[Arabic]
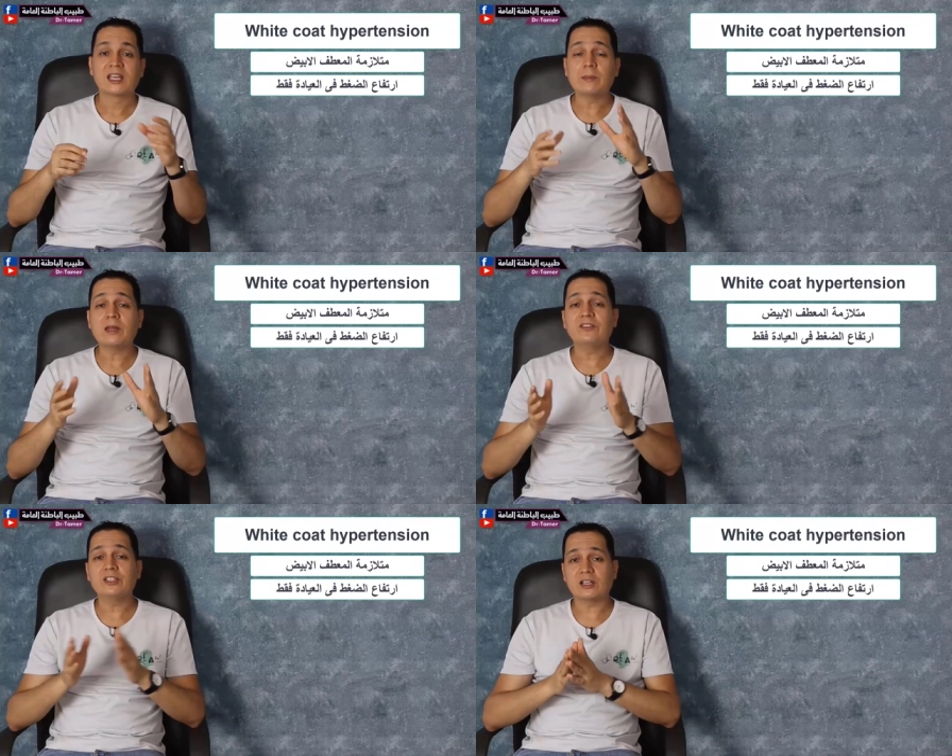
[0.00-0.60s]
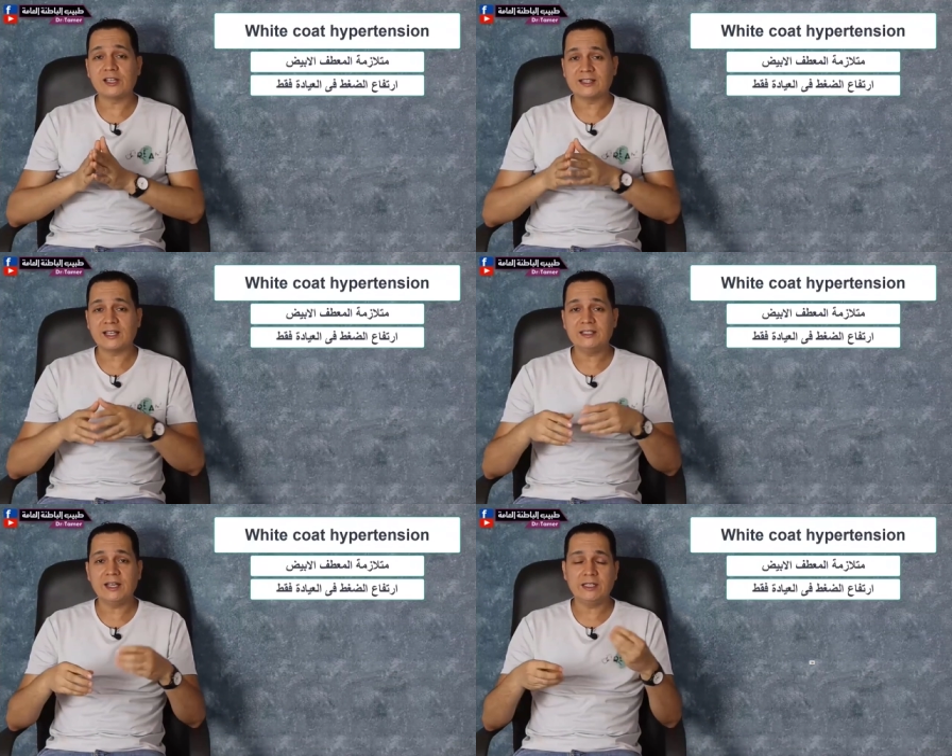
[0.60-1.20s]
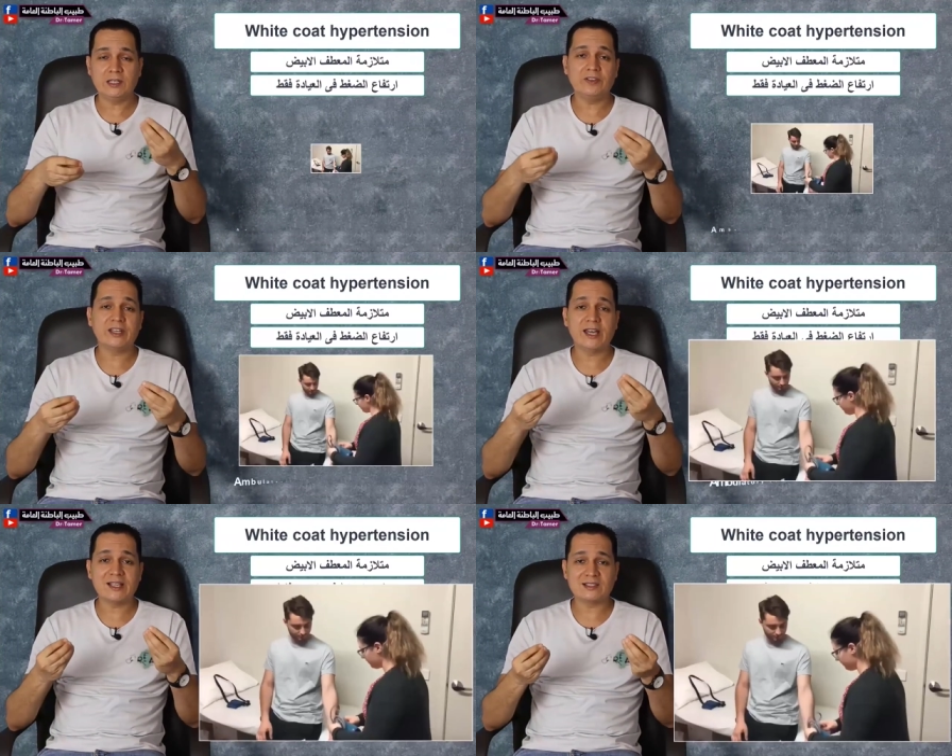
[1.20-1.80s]
كمان في طريقة تانية إن في
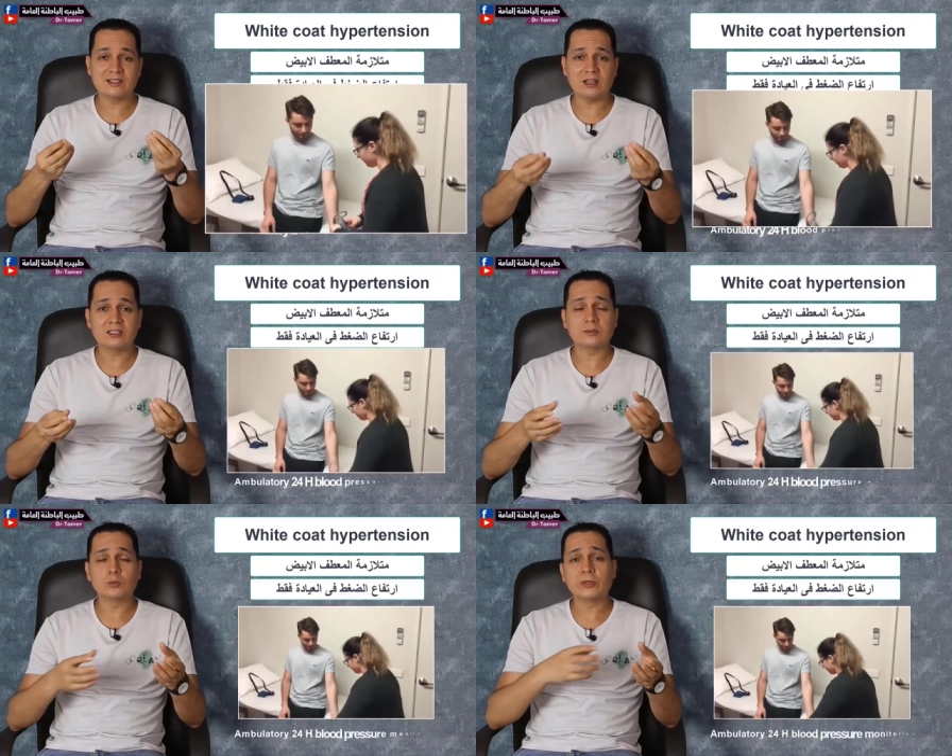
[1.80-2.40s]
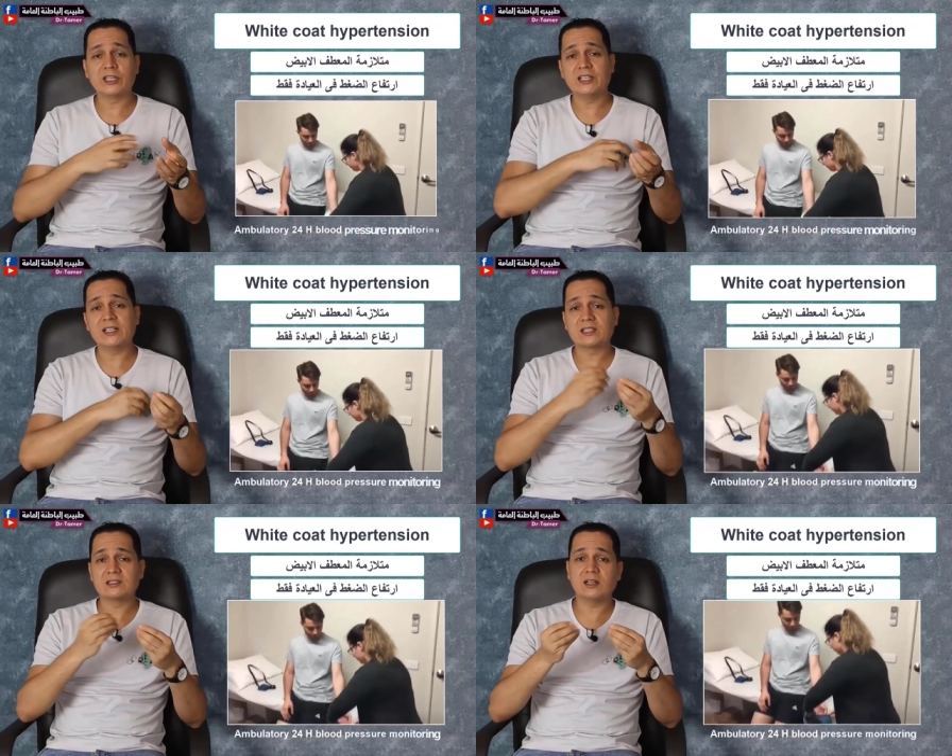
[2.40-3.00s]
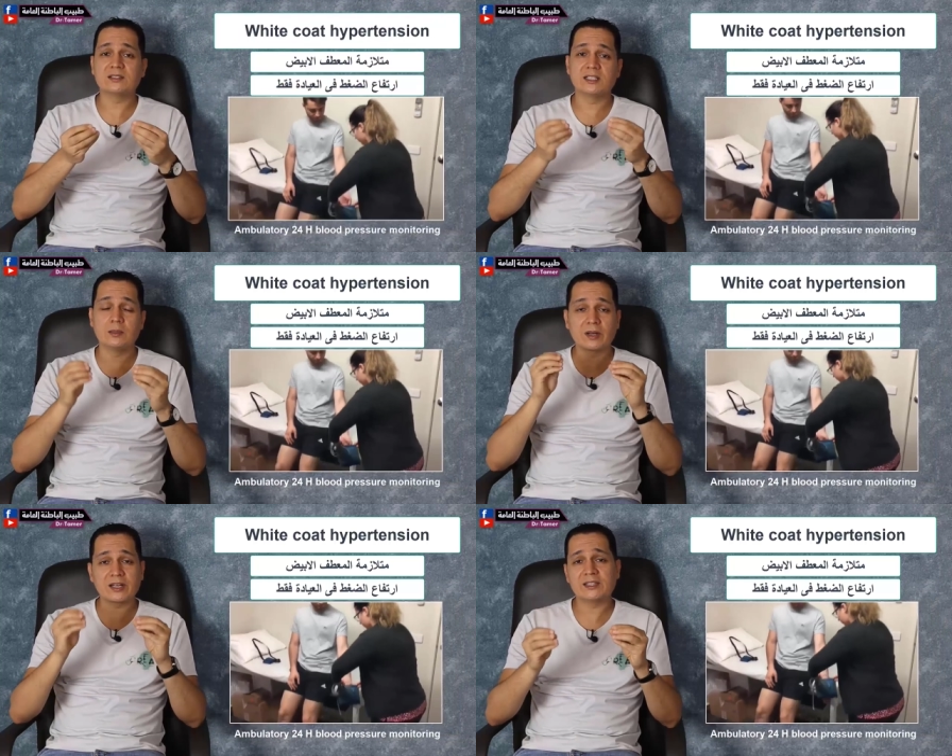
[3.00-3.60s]
جهاز ضغط ممكن يقيس الضغط
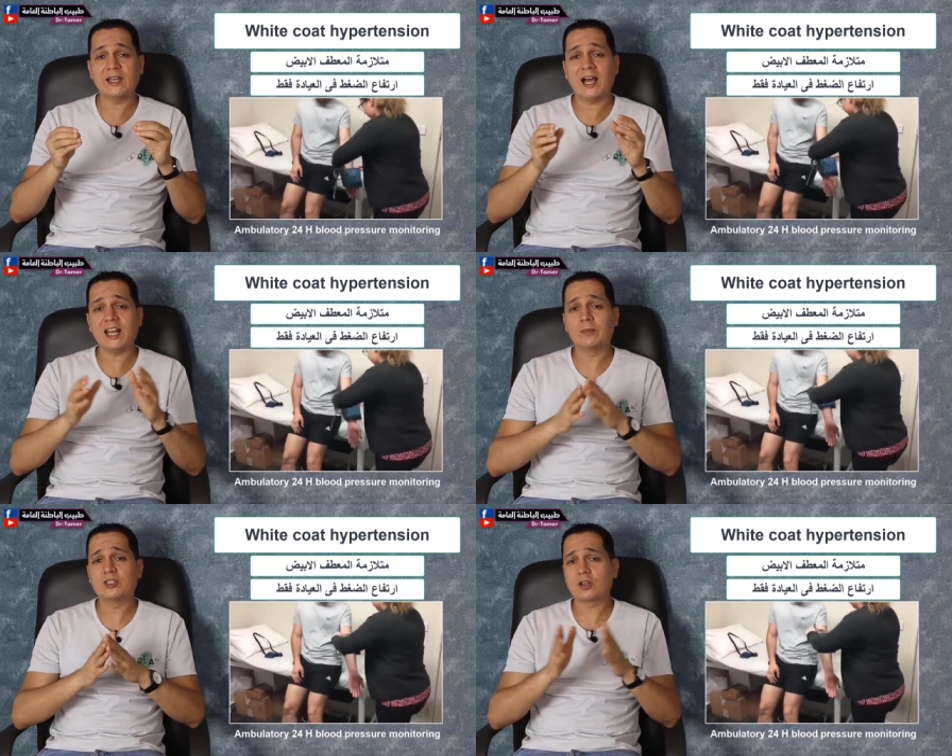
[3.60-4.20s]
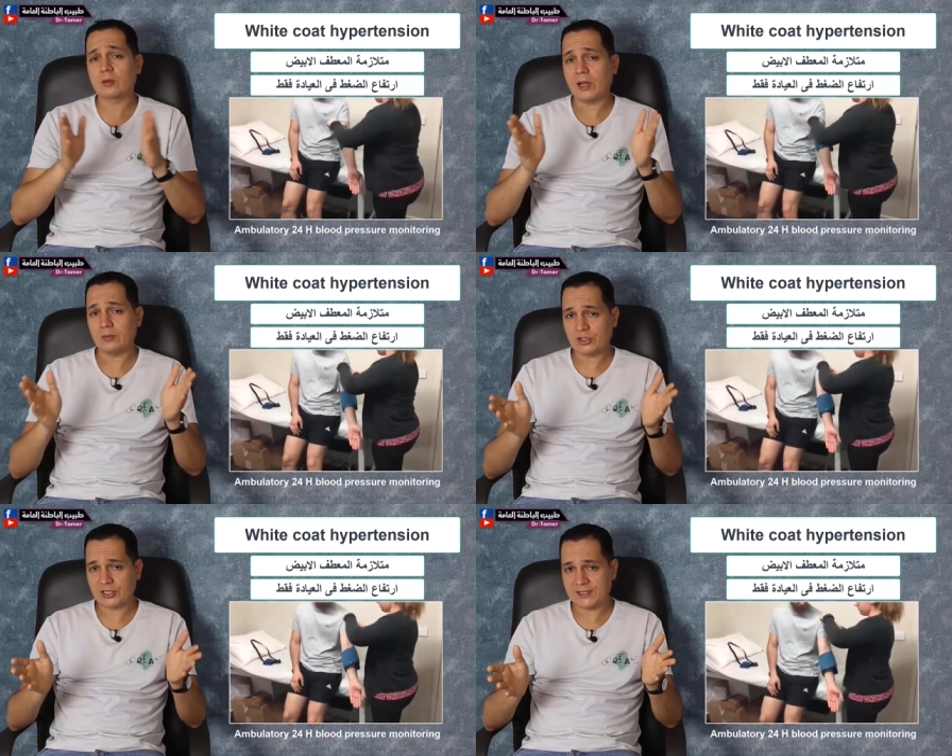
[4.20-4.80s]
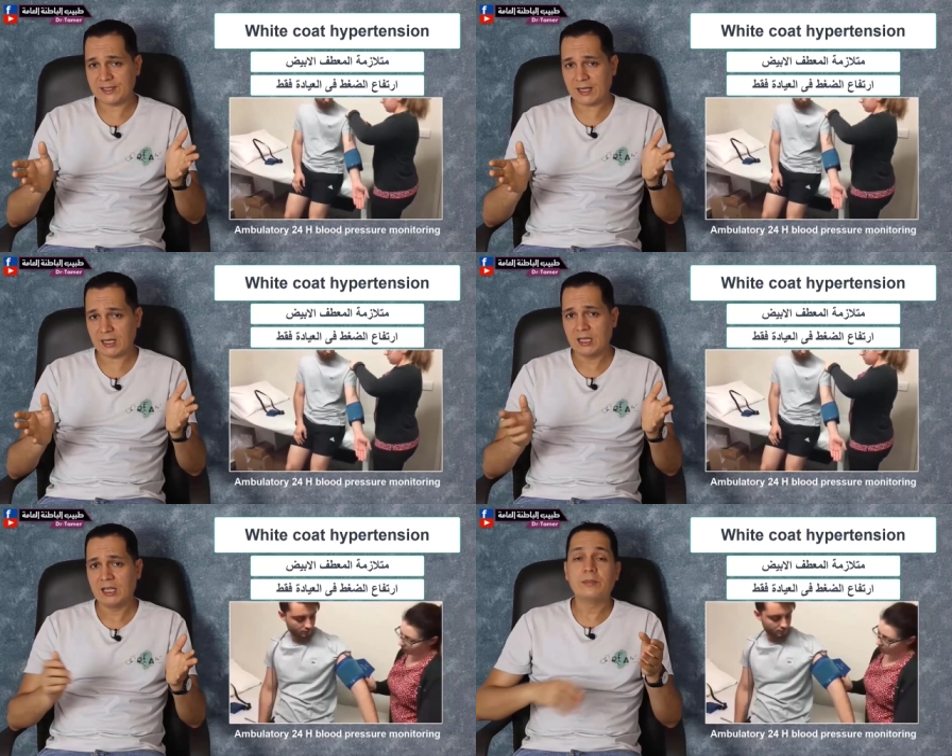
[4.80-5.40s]
للمريض ده على مدار 24 ساعة،